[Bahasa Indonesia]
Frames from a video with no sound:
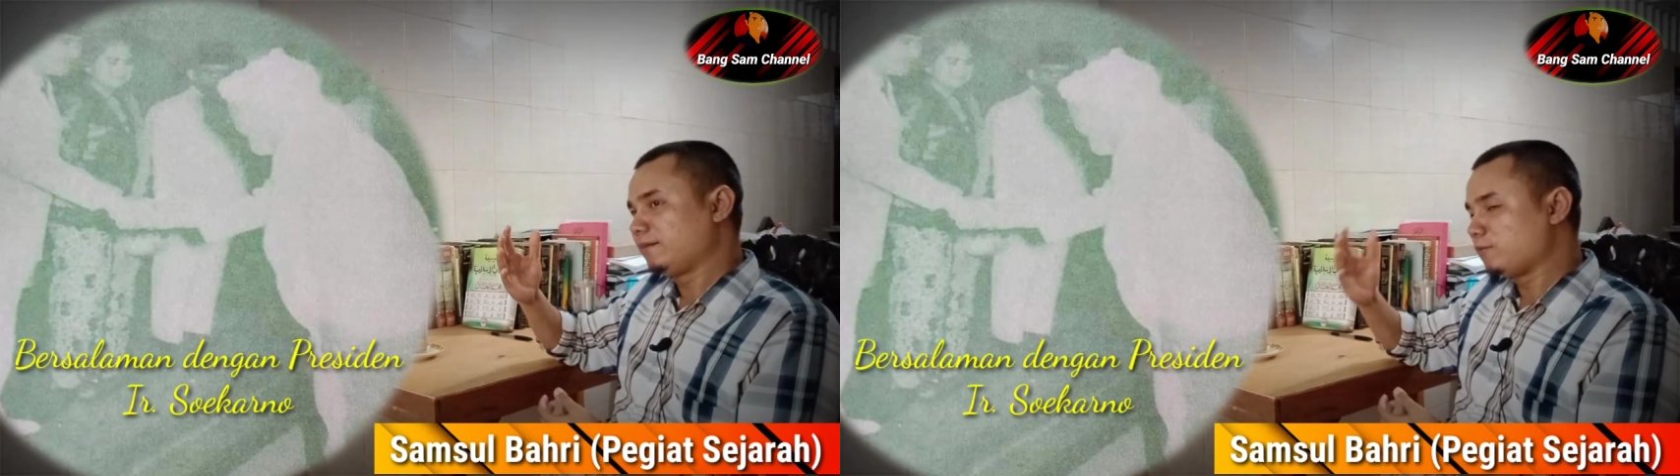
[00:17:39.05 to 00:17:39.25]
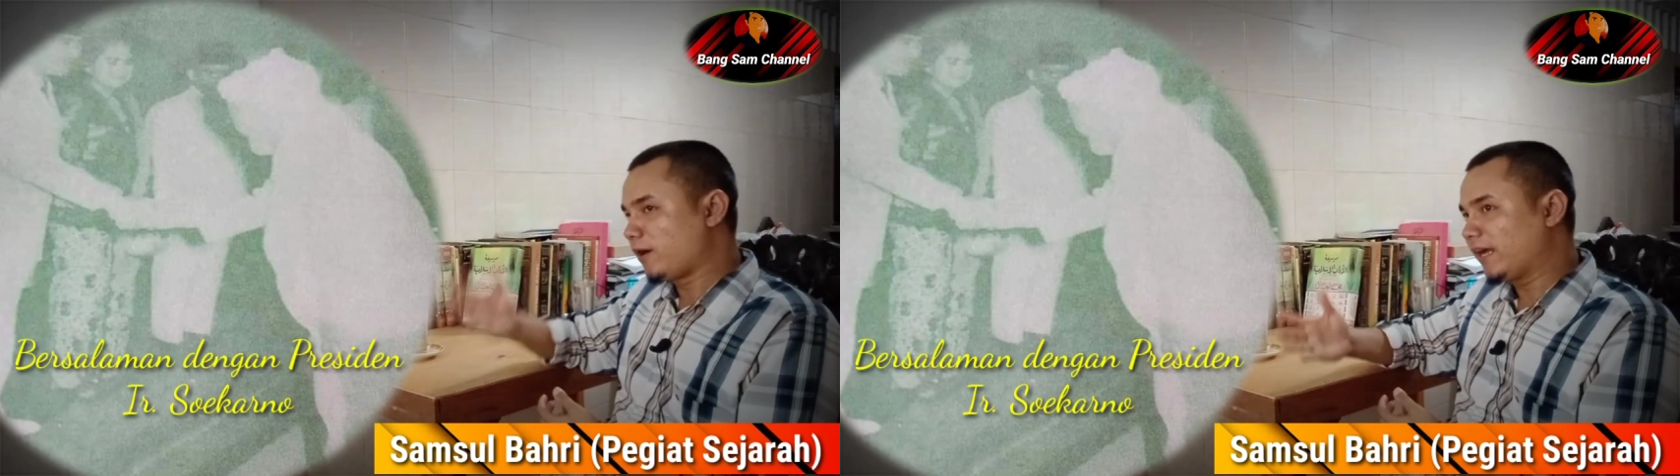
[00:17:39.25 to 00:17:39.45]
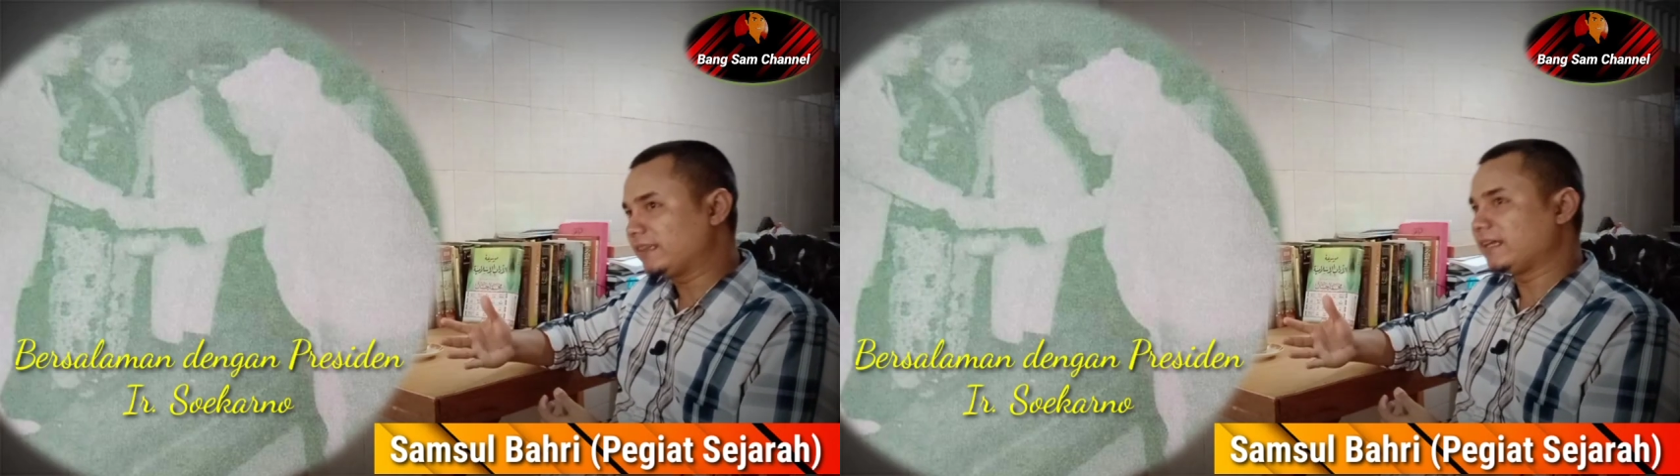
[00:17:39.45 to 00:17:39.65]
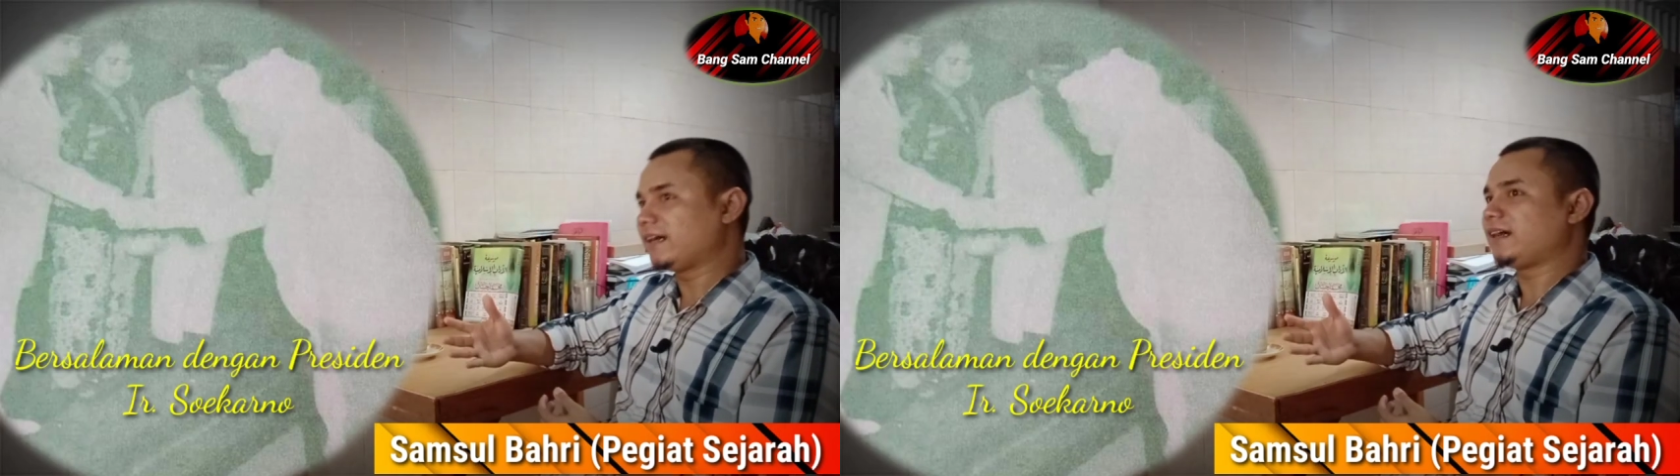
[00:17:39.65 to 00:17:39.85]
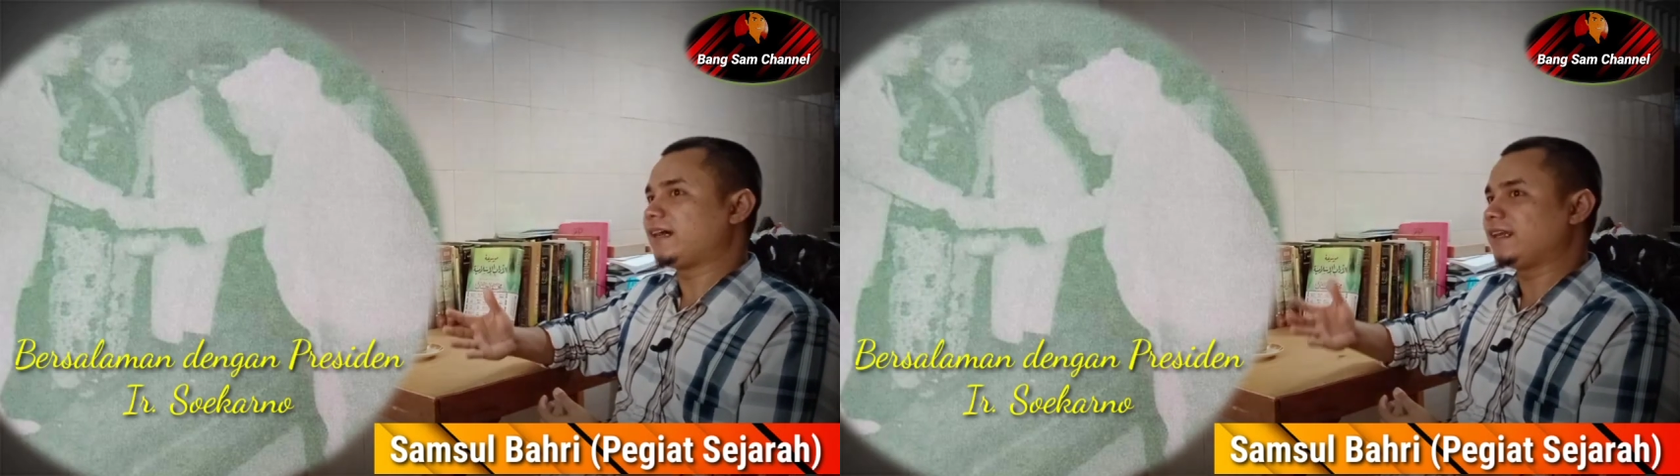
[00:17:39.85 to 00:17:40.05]
Bung
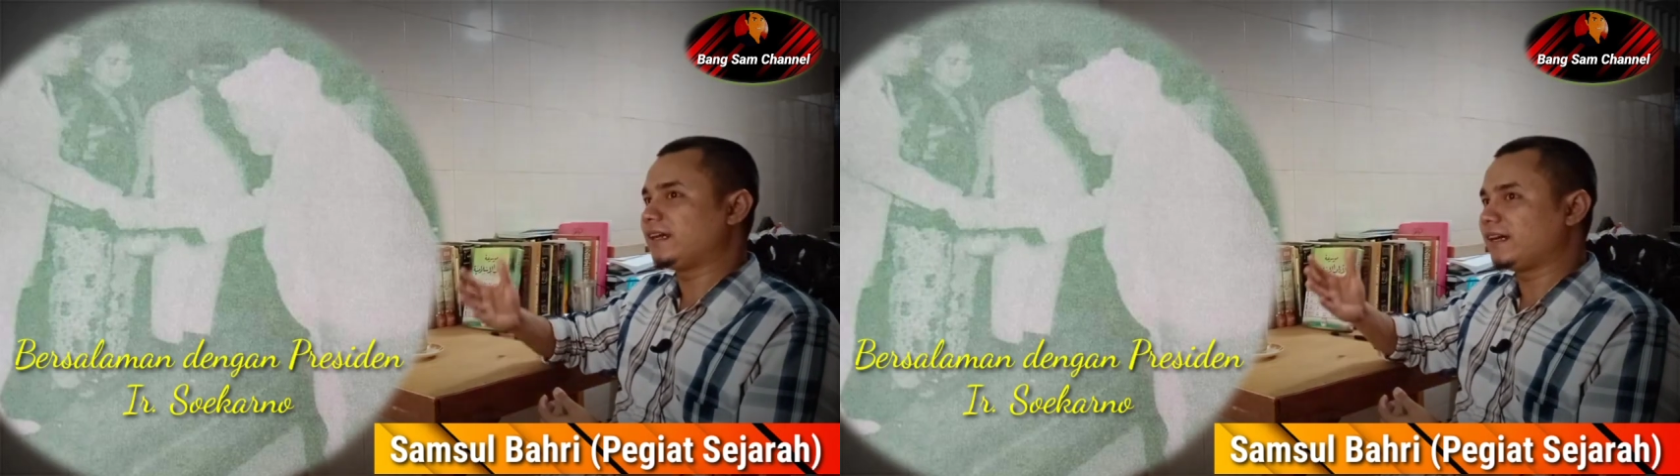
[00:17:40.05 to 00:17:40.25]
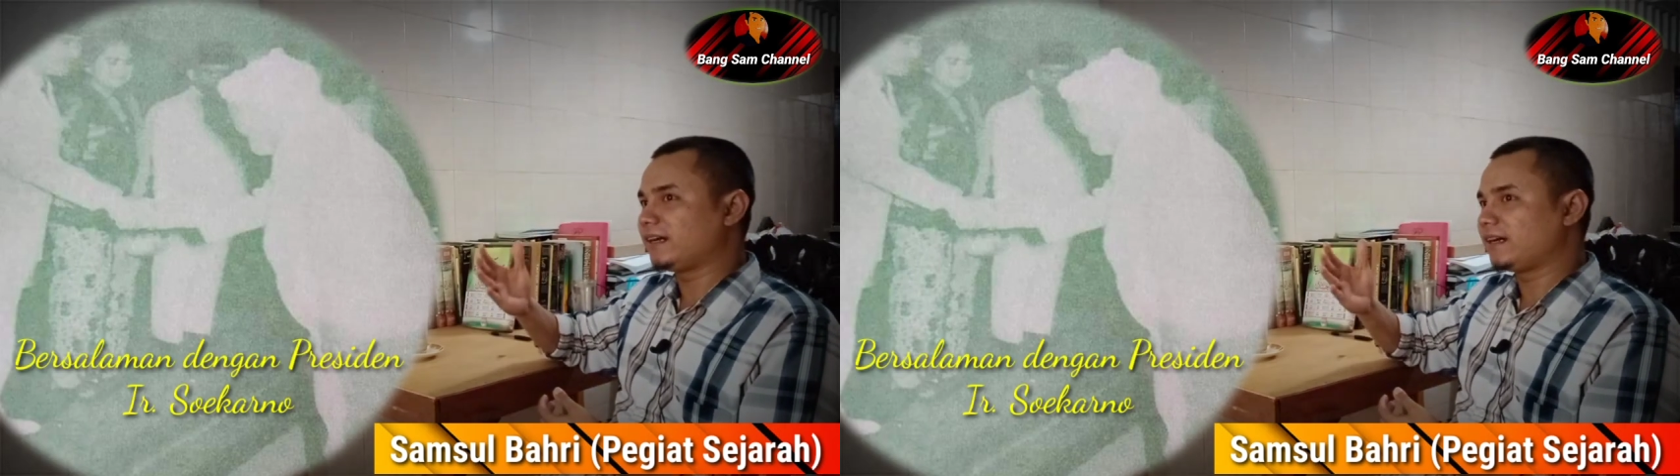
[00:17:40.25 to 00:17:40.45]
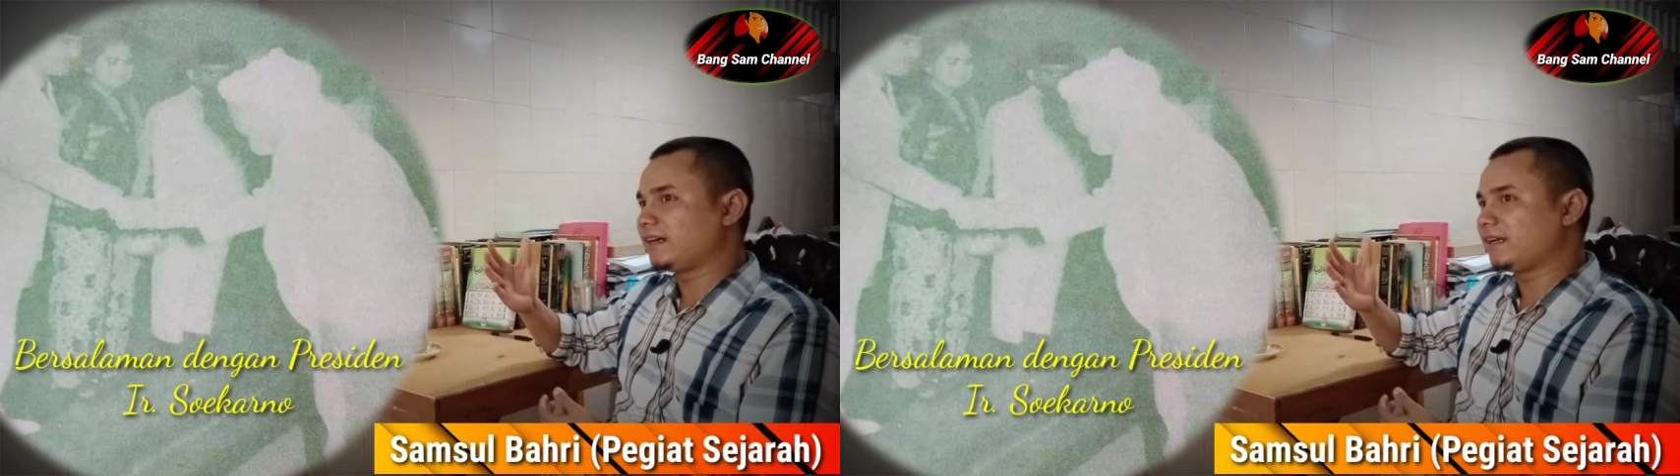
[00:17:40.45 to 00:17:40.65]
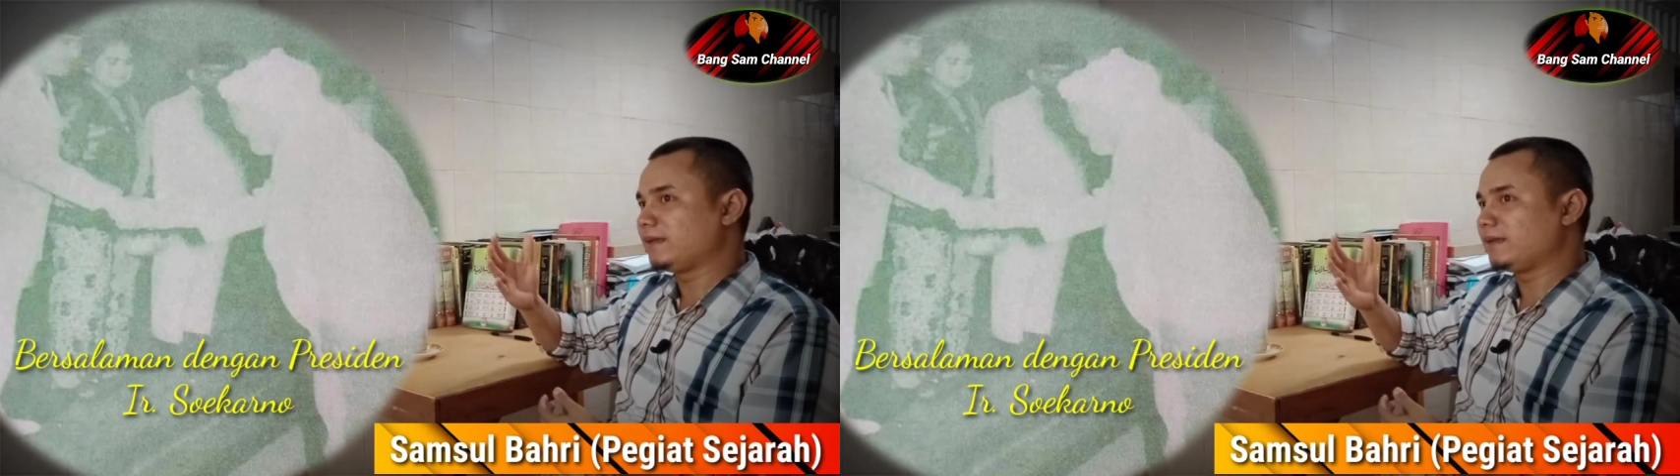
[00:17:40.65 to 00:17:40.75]
Hatta, ada